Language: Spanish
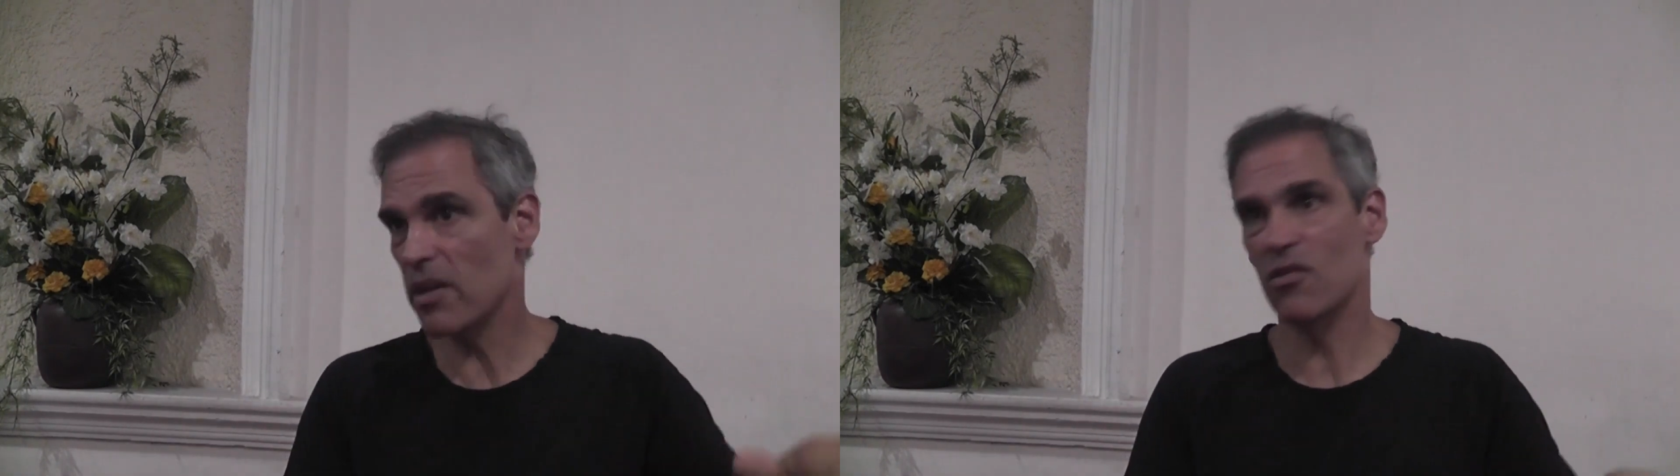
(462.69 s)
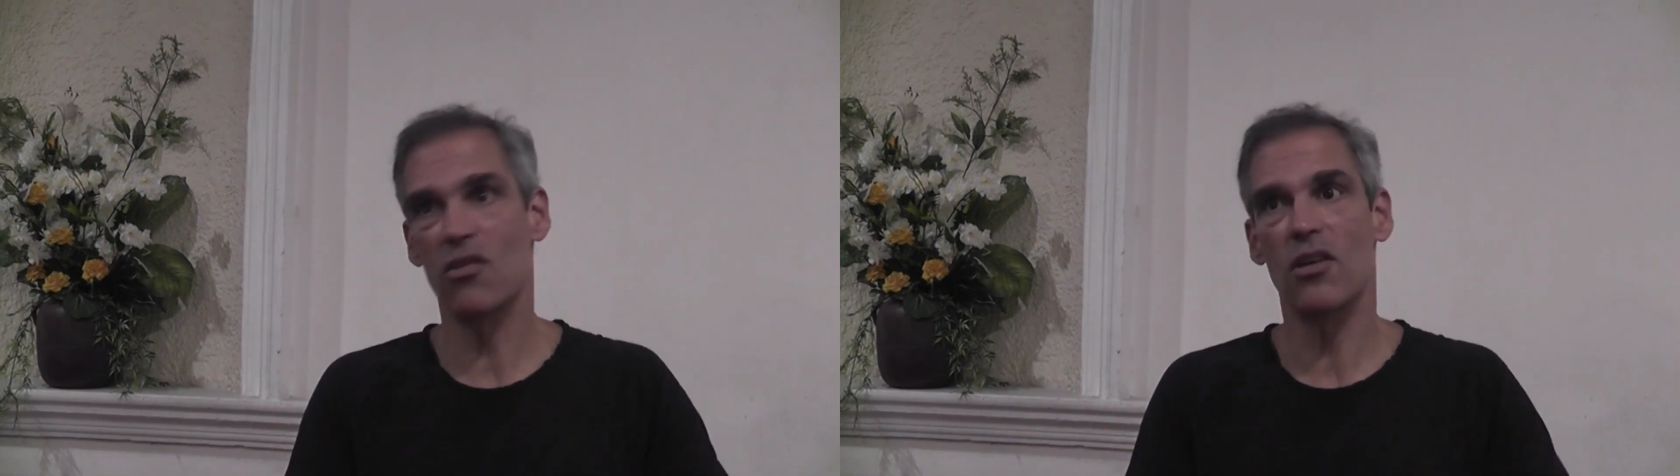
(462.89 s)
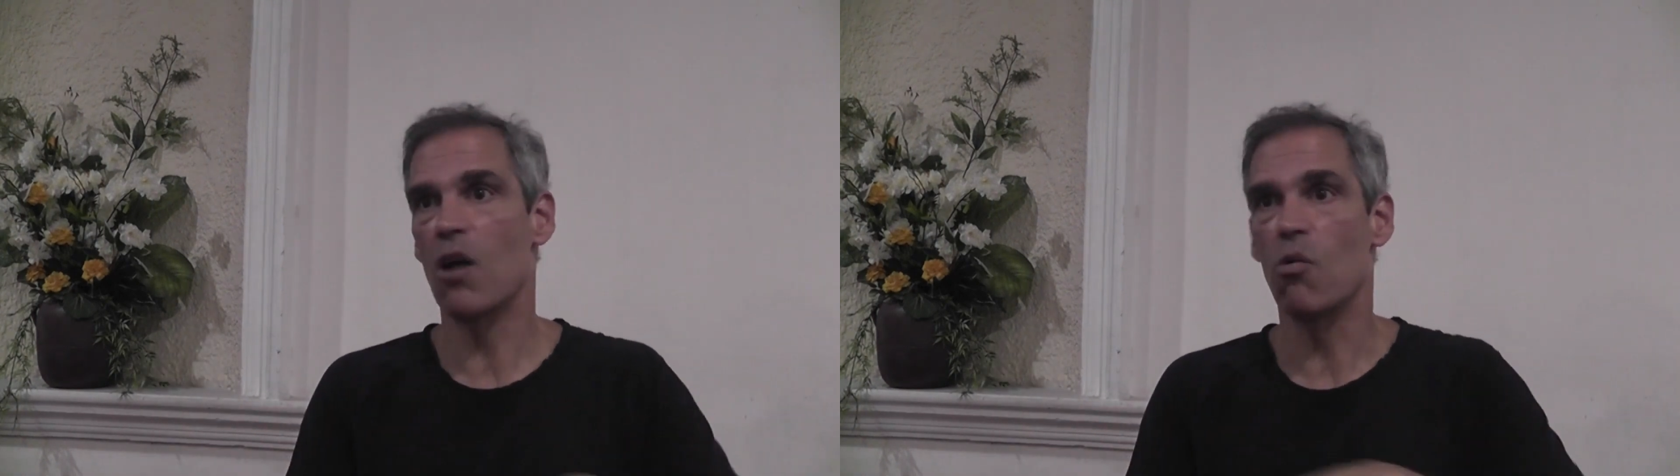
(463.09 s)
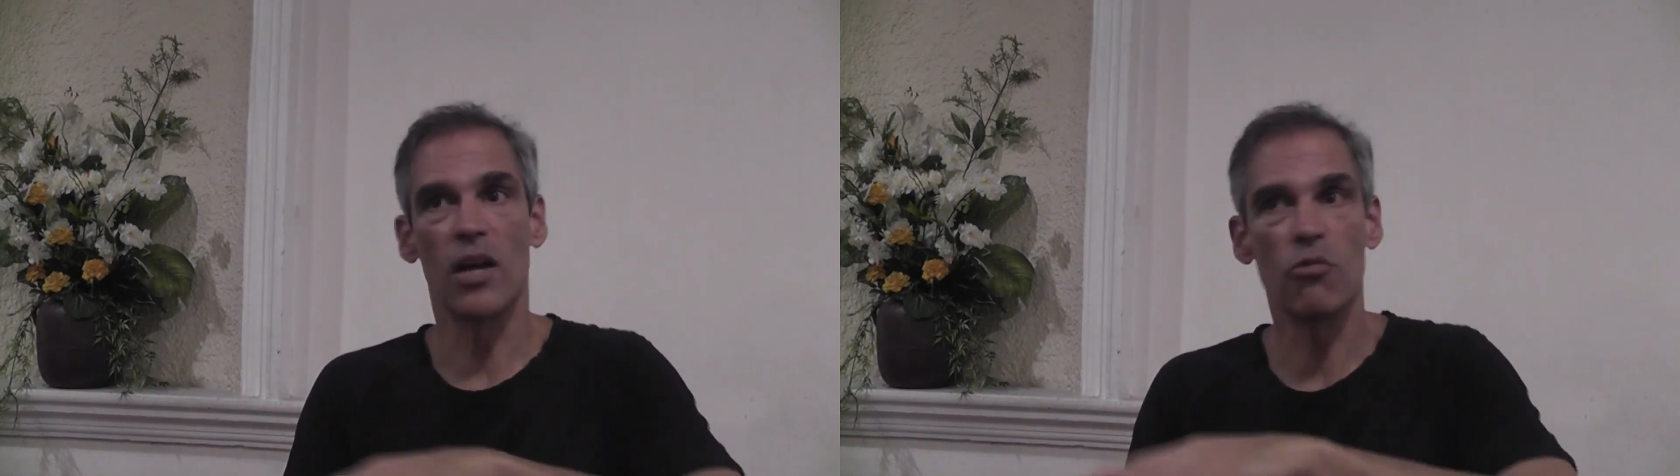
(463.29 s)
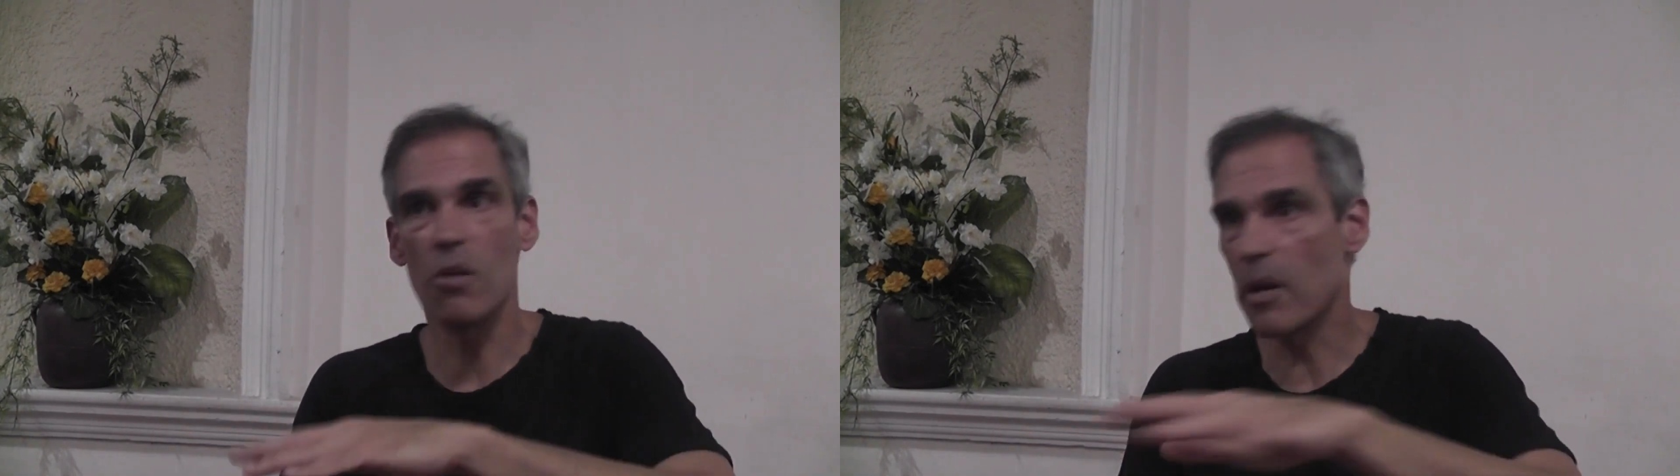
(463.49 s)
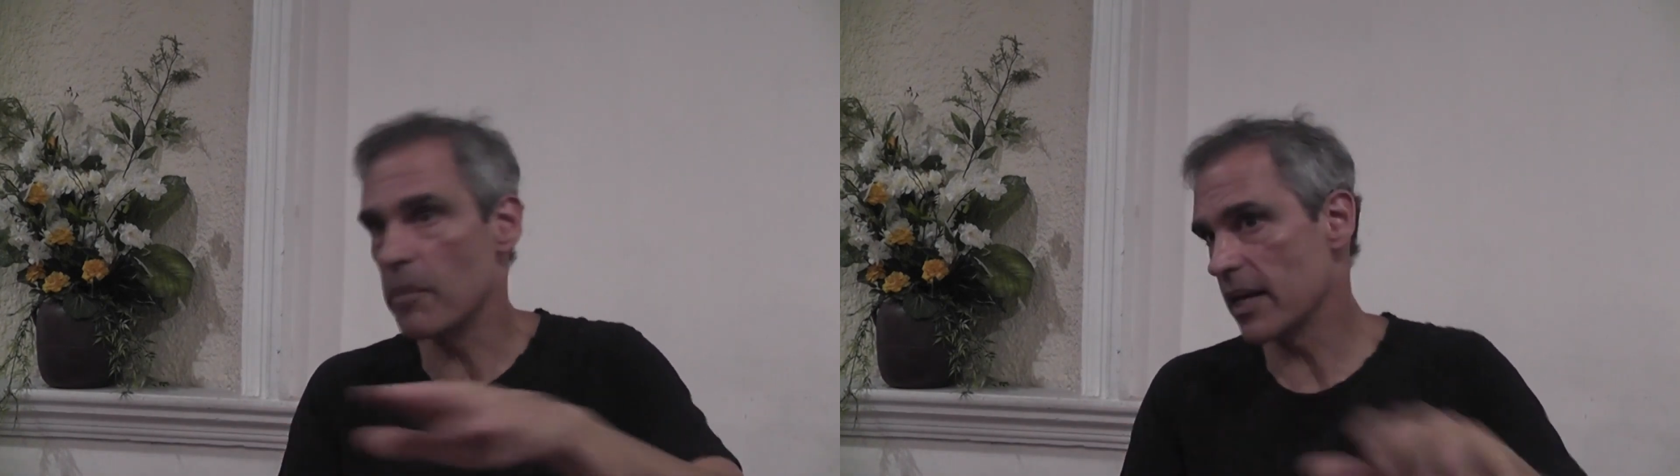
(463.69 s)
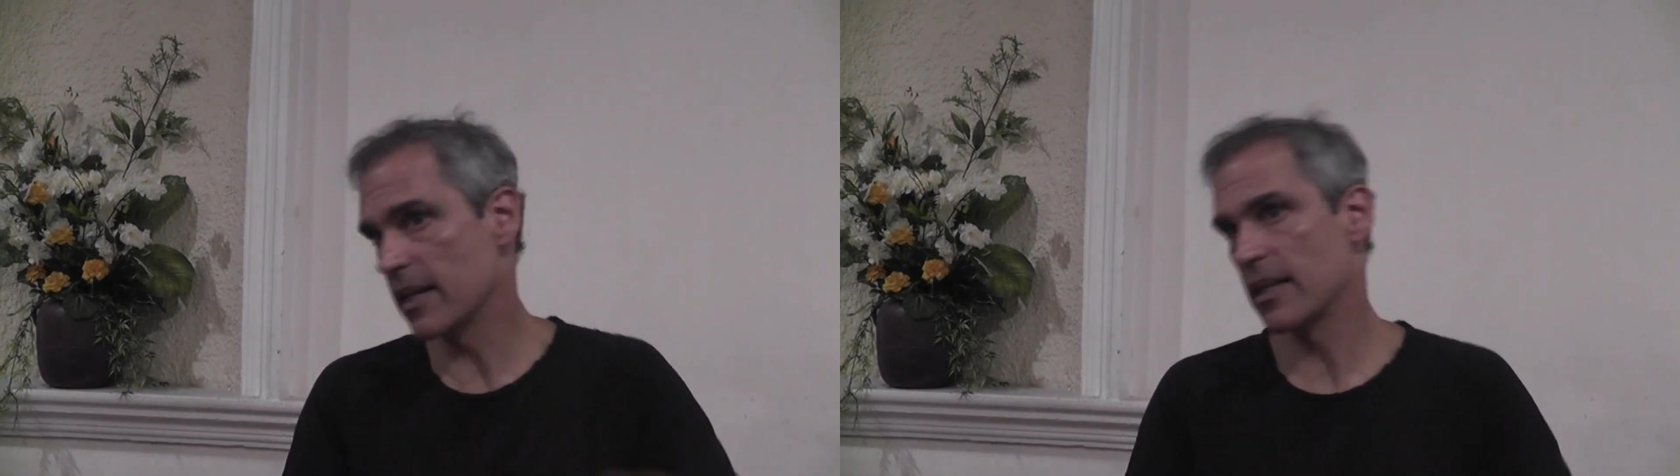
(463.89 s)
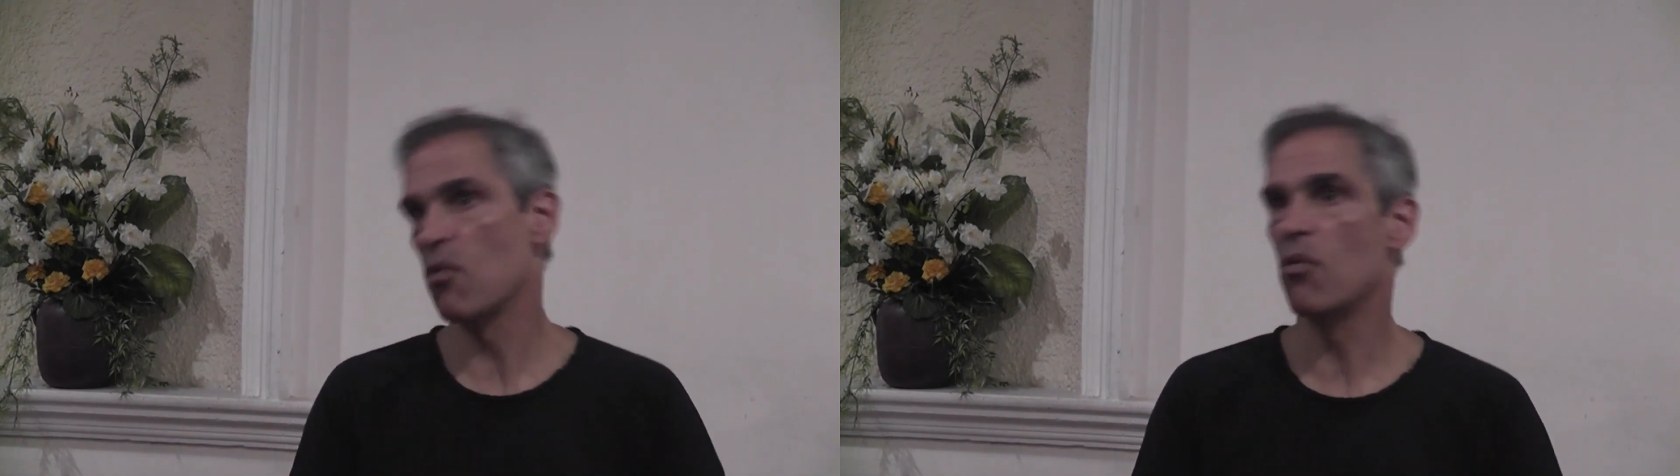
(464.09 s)
persona jugando el papel
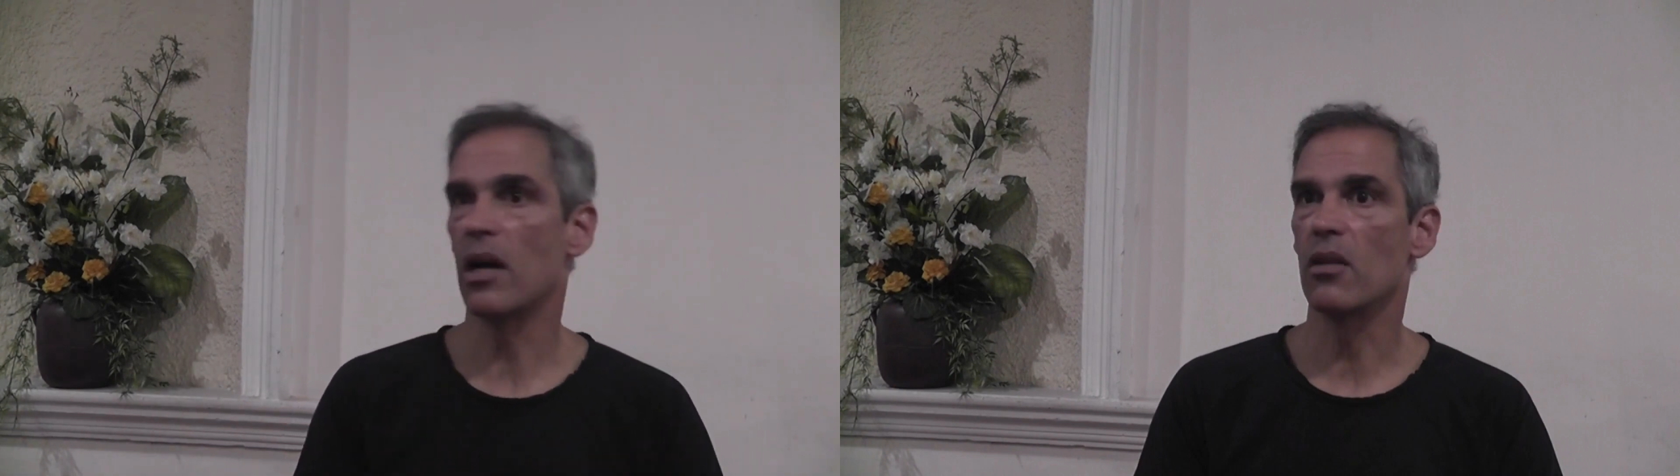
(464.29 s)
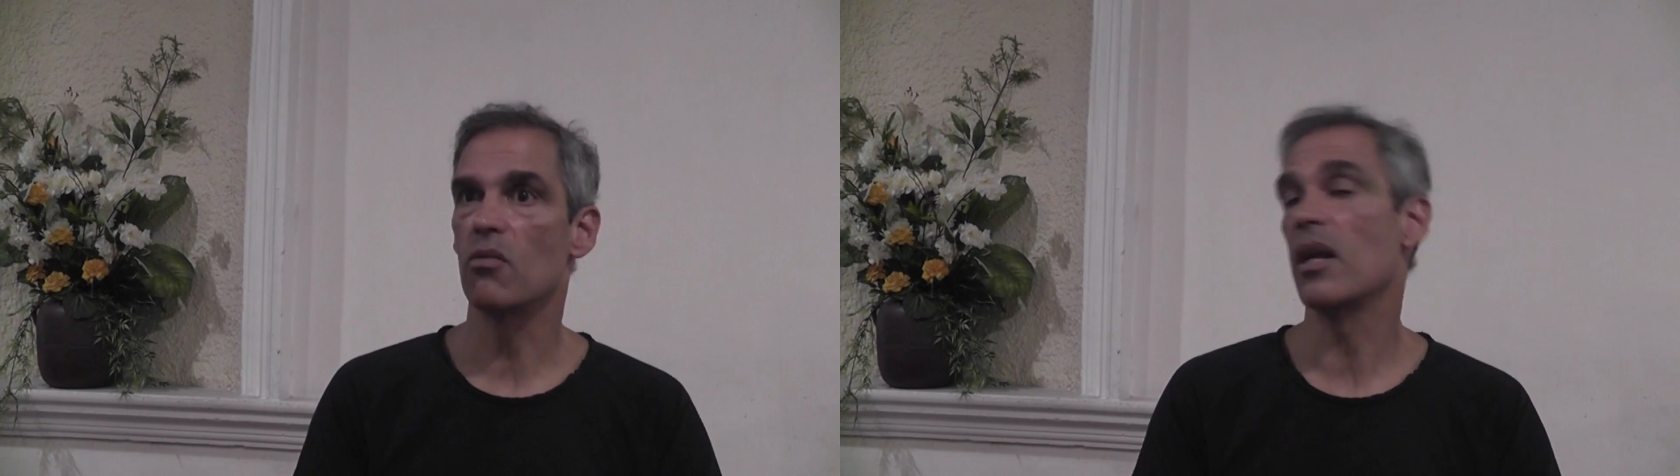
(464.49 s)
que estás jugando.